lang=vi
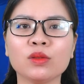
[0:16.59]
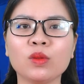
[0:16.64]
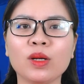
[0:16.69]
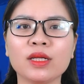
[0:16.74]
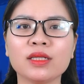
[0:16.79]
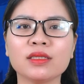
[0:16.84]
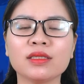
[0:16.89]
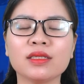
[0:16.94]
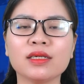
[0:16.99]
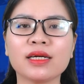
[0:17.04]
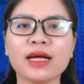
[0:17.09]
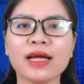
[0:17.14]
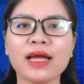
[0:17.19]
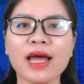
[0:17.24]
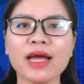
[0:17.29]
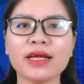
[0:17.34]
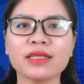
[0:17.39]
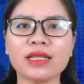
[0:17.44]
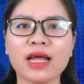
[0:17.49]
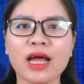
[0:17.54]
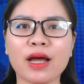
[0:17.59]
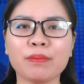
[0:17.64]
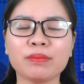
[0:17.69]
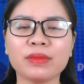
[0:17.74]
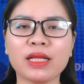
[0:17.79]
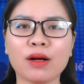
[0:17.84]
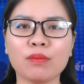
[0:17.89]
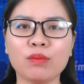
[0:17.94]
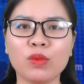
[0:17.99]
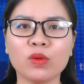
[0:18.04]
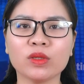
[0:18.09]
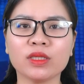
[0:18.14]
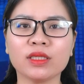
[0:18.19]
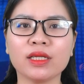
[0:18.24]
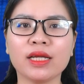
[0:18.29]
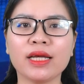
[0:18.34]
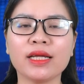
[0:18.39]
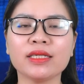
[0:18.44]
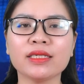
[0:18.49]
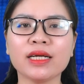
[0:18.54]
tuần từ ngày 28 tháng 1
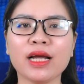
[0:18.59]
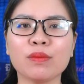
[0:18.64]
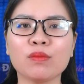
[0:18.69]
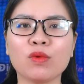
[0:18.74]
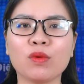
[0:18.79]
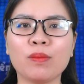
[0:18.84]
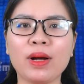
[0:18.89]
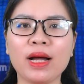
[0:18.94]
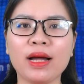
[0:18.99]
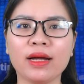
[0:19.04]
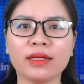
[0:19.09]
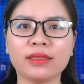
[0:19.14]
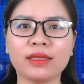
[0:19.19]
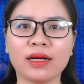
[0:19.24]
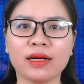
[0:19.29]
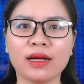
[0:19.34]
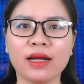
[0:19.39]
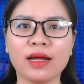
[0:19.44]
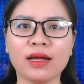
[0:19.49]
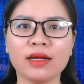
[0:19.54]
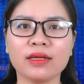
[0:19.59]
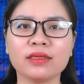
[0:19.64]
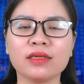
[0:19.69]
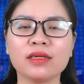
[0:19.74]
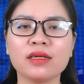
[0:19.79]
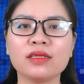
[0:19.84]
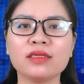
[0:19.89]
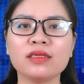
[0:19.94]
đến ngày 3 tháng 2.